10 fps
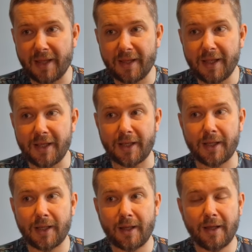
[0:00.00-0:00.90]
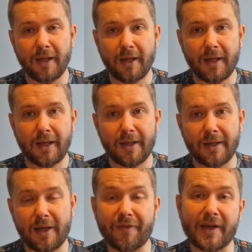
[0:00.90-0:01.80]
I
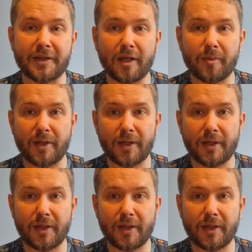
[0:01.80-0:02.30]
efektem